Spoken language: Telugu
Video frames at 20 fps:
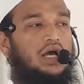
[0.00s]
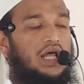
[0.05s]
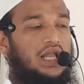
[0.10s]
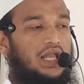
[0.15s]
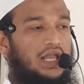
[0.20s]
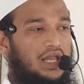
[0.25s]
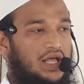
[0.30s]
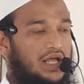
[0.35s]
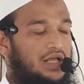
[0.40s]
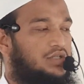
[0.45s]

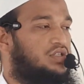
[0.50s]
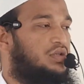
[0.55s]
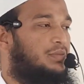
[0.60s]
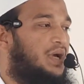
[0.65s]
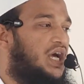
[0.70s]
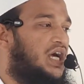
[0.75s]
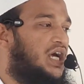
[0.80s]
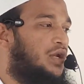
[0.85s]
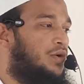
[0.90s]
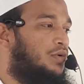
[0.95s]
అల్లాహ్
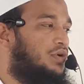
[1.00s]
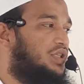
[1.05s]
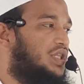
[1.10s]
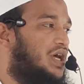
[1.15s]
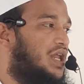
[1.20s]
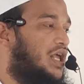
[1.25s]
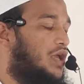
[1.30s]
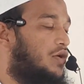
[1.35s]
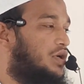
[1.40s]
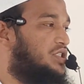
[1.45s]

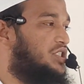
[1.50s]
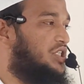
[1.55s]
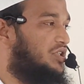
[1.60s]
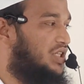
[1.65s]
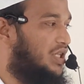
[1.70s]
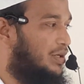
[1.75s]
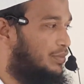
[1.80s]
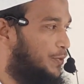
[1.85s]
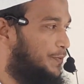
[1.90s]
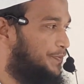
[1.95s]
సుభానుహోతాల యొక్క
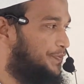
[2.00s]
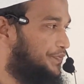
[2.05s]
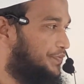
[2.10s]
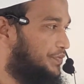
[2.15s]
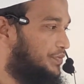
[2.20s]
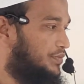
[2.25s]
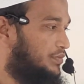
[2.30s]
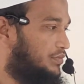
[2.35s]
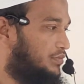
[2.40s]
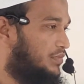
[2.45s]
చిత్తము
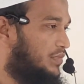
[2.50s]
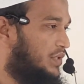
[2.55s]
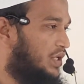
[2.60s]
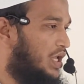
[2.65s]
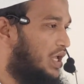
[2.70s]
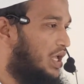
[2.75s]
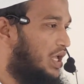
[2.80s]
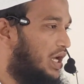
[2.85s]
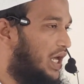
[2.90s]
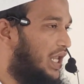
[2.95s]

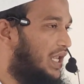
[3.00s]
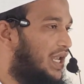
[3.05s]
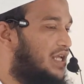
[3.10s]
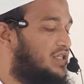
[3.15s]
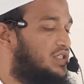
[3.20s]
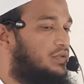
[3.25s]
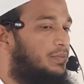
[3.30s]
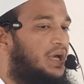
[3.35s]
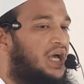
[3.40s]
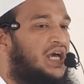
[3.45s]

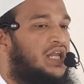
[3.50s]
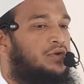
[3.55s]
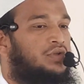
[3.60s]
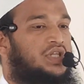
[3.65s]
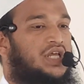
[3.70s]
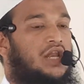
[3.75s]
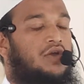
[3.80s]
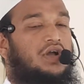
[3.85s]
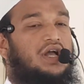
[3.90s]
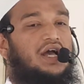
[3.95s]
అల్లాహ్
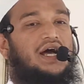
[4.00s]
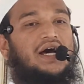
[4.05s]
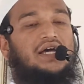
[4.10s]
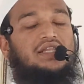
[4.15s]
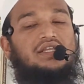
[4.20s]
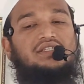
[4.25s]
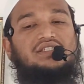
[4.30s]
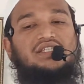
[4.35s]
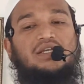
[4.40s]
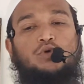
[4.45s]
సుభానుహోతాల యొక్క
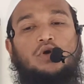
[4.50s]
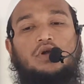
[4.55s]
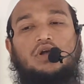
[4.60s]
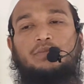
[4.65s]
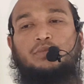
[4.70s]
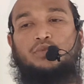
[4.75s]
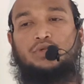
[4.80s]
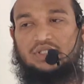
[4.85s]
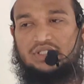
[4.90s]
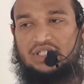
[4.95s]
ఆదేశము
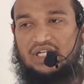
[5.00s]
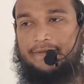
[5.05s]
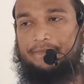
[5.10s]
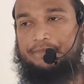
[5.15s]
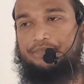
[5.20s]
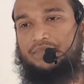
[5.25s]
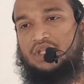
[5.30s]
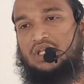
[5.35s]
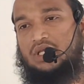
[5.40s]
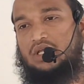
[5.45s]
ఒక
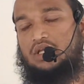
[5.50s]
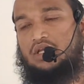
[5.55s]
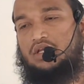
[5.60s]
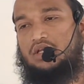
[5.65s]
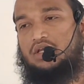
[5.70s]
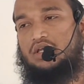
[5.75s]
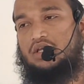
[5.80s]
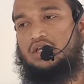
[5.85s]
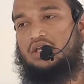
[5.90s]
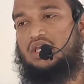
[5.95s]
ముస్లిం
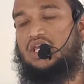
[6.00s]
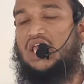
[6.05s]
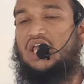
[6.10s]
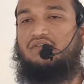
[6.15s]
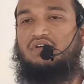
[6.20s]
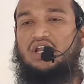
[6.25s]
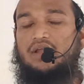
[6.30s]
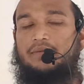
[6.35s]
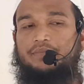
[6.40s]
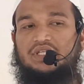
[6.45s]

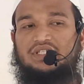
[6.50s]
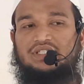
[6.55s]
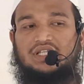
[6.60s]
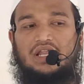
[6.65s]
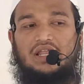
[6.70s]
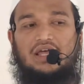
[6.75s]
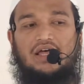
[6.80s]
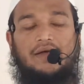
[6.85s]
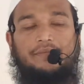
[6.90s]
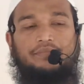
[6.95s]
కేవలం
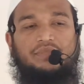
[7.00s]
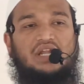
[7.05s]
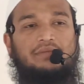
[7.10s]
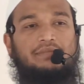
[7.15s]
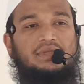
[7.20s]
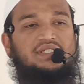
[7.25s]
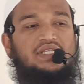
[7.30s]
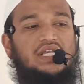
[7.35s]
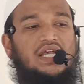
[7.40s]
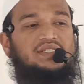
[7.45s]
ఇస్లాం
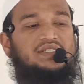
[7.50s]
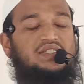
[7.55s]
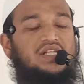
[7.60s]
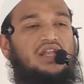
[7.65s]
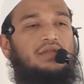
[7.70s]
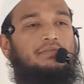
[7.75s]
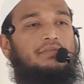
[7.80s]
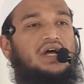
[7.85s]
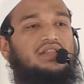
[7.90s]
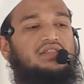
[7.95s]

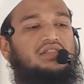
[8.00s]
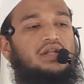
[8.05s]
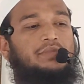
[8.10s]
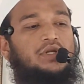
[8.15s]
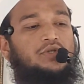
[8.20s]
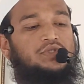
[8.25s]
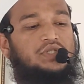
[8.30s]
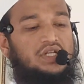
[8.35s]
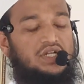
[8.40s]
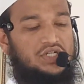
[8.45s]
ధర్మశాస్త్రాన్ని
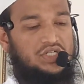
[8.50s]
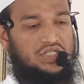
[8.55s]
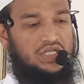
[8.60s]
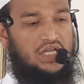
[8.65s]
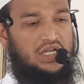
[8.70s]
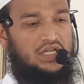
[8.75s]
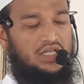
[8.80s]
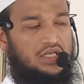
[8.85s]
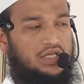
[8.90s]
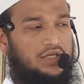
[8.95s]
మాత్రమే
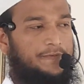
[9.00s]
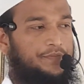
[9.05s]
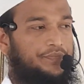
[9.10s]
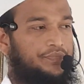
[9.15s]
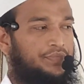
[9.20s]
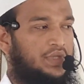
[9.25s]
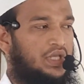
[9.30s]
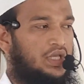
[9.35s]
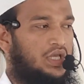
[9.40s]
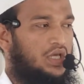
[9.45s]
అనుసరించాలి
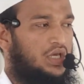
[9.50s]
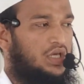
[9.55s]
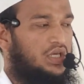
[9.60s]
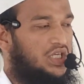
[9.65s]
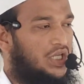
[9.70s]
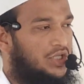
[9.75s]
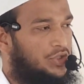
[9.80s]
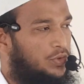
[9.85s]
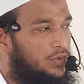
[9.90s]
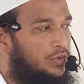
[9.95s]

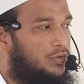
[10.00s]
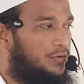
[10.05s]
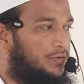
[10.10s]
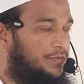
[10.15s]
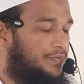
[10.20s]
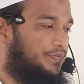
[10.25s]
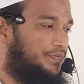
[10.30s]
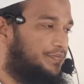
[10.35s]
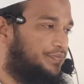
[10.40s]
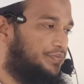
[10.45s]
ఎందుకు
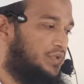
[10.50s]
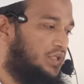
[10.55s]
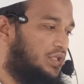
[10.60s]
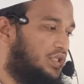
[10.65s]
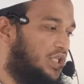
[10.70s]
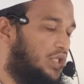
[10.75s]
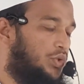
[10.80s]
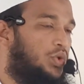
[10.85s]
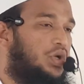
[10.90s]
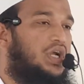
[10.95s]

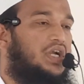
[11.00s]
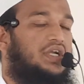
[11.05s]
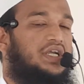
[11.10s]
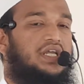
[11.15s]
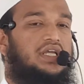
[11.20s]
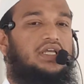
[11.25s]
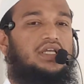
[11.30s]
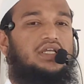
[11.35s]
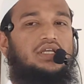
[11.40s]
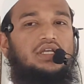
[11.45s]

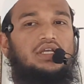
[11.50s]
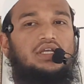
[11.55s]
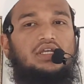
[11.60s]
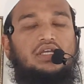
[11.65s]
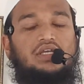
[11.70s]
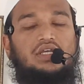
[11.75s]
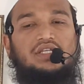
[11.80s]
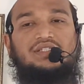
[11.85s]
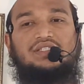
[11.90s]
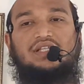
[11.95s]
ఎందుకంటే
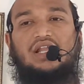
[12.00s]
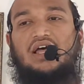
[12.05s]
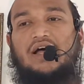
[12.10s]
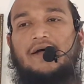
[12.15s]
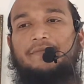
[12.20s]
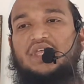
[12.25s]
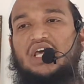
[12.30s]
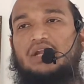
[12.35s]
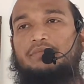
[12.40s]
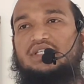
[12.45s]

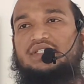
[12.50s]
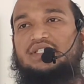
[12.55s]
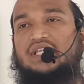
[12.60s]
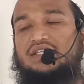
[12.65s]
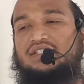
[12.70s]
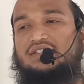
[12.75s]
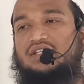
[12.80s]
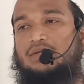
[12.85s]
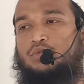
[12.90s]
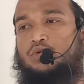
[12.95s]
ఇస్లాం
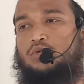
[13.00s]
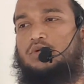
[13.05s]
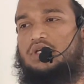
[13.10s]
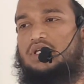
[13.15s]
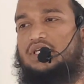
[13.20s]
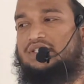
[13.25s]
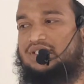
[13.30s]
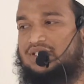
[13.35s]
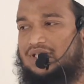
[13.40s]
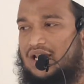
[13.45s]
ధర్మశాస్త్రము
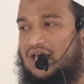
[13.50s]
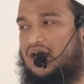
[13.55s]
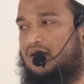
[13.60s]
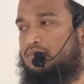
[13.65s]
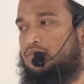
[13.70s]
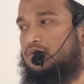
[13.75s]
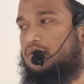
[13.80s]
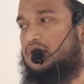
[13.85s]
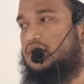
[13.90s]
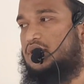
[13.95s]
ఇస్లాం